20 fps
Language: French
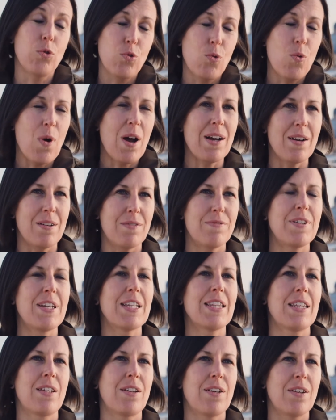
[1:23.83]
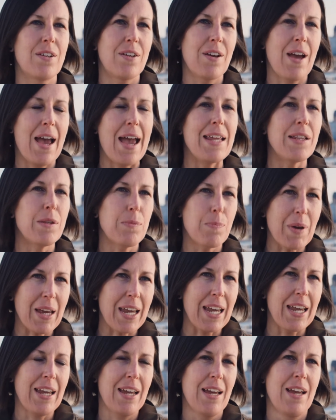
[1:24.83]
doit en fait euh, être
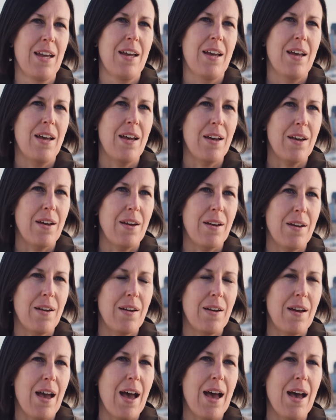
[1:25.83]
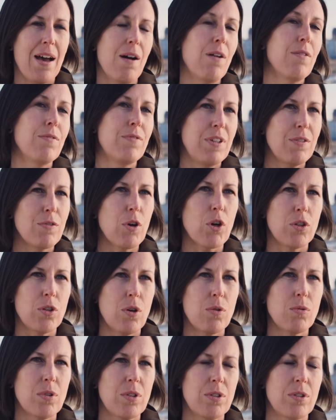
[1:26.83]
prêt euh, à en vivre
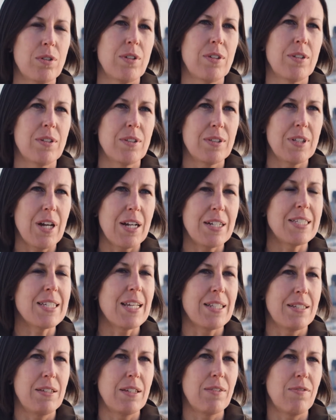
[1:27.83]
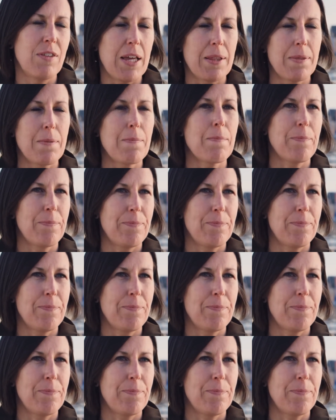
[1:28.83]
d'autres dans les années qui viennent.